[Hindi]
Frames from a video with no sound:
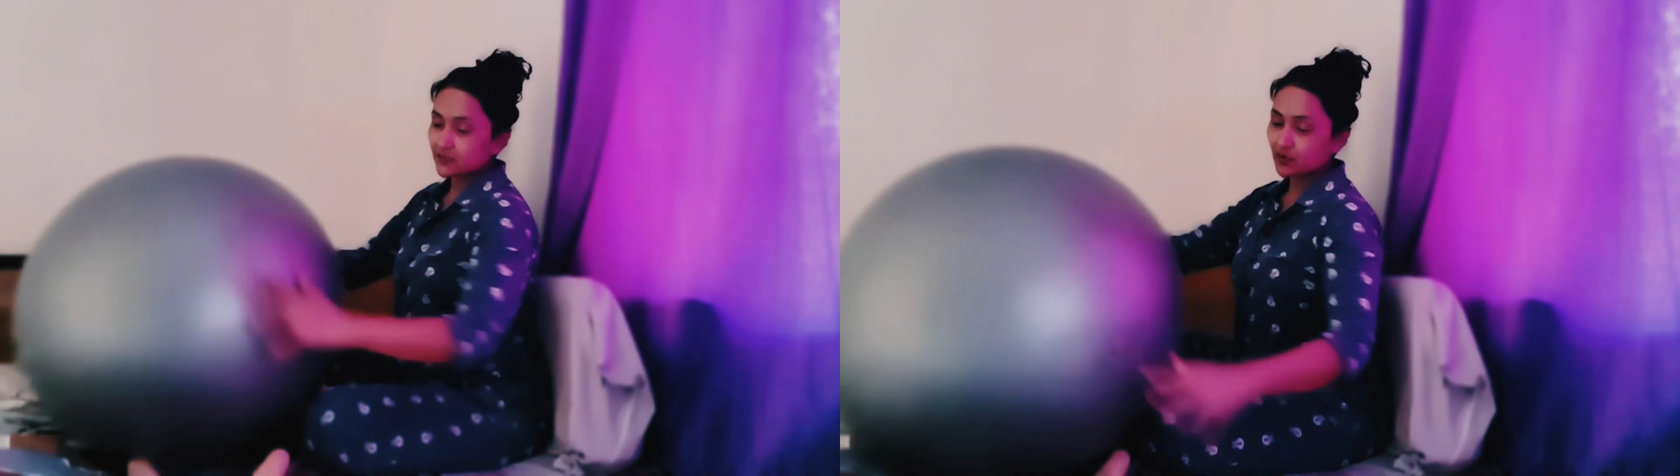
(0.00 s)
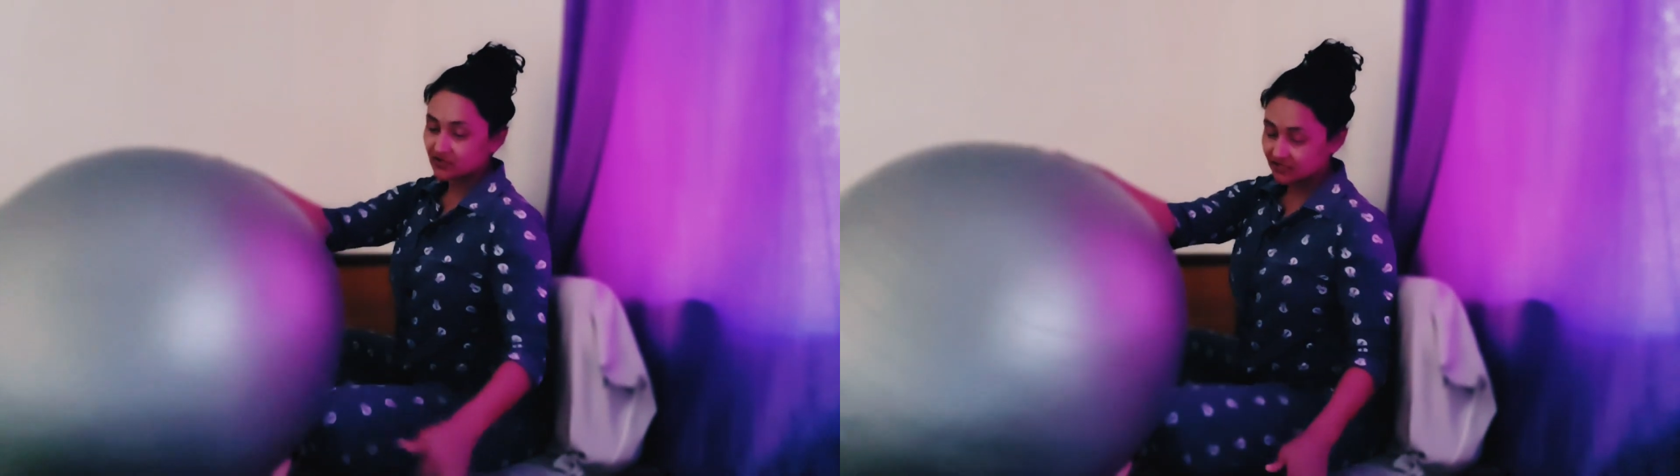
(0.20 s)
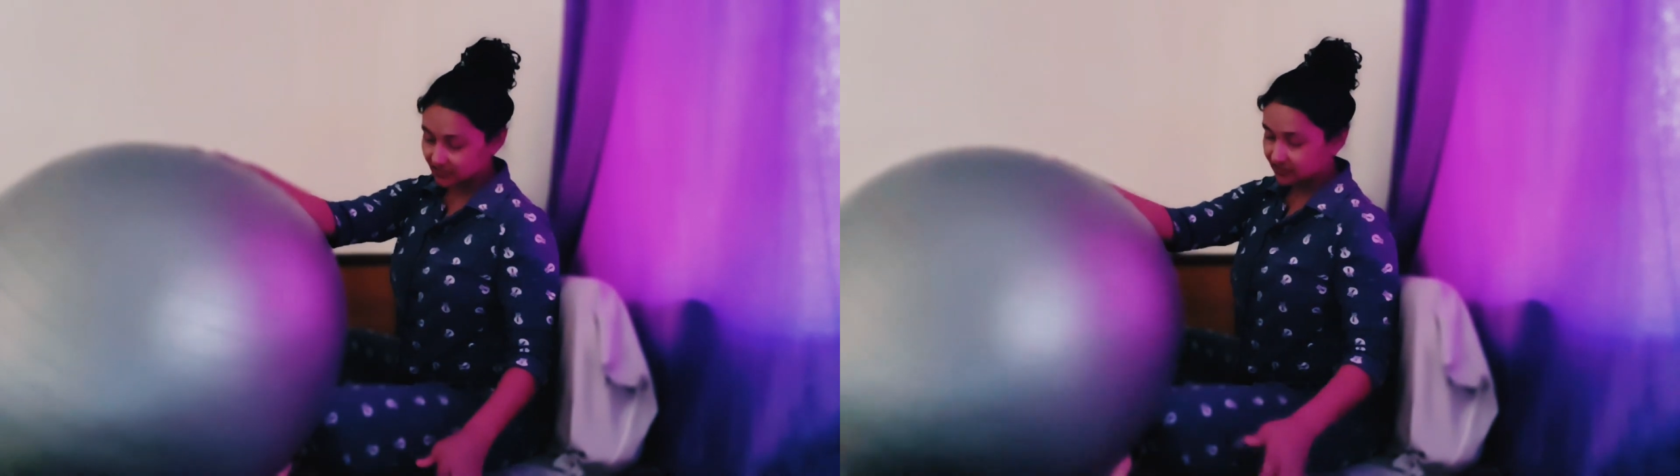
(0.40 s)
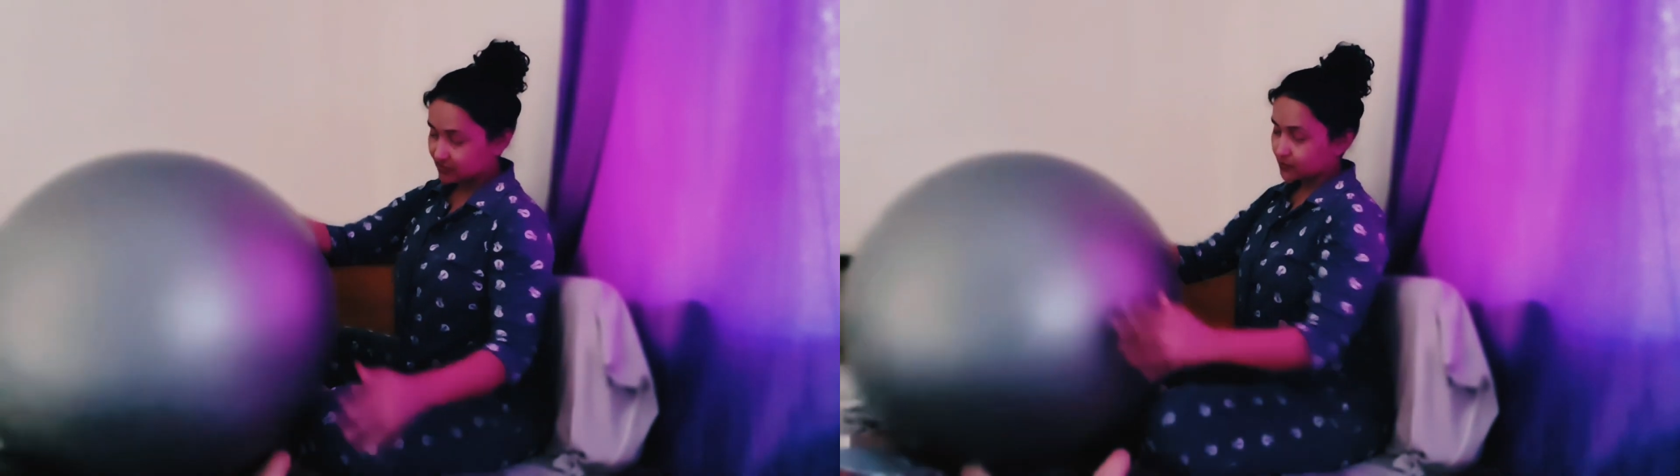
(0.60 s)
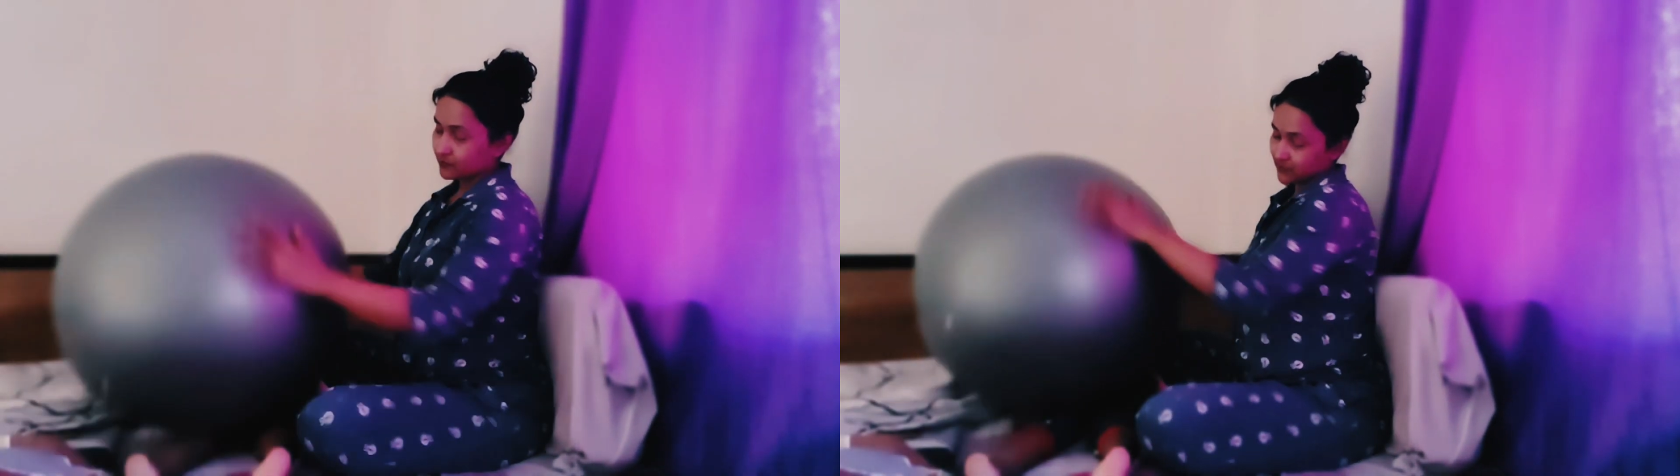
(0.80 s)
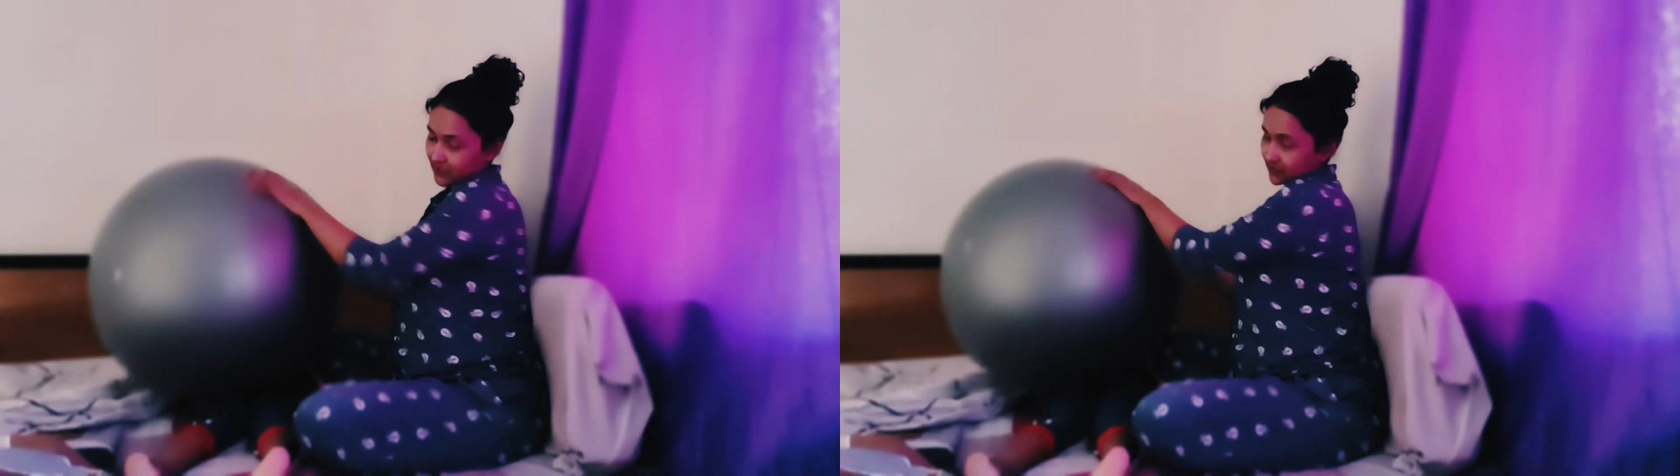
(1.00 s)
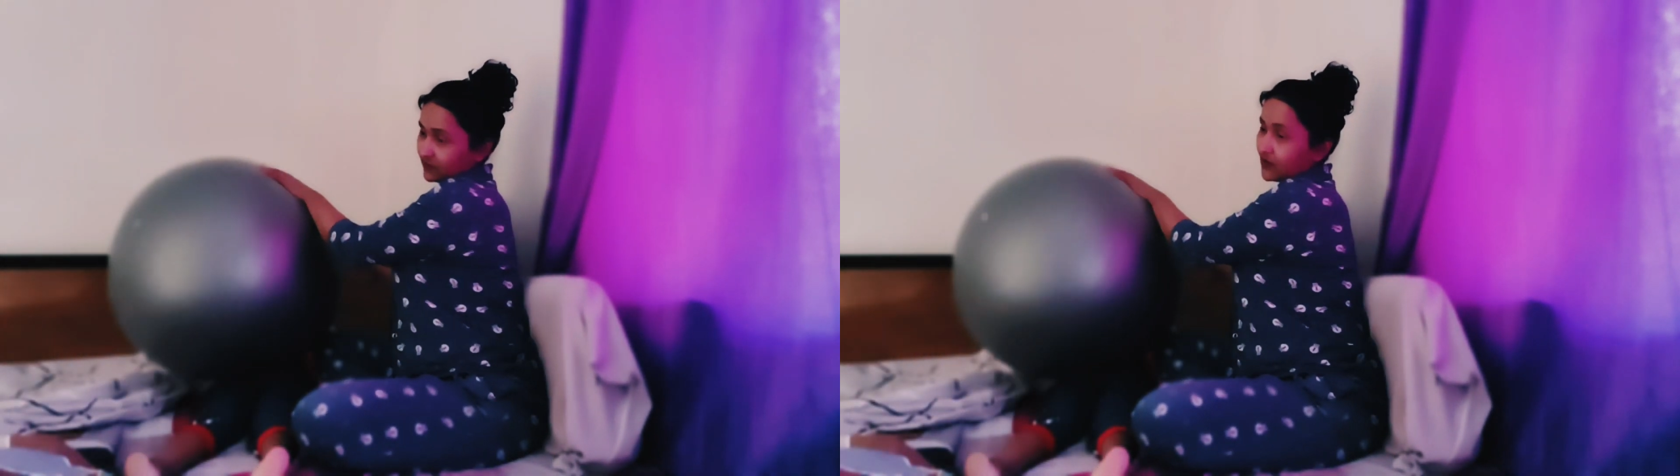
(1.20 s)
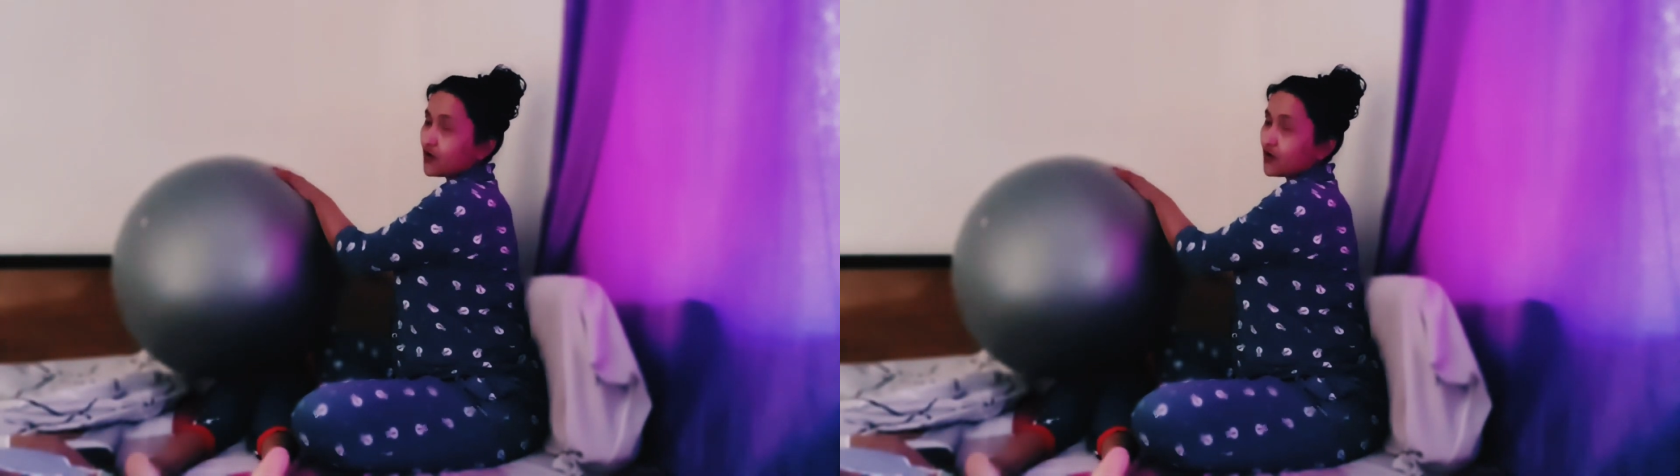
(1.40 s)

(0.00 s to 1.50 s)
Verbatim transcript: प्रोसेसिंग जो है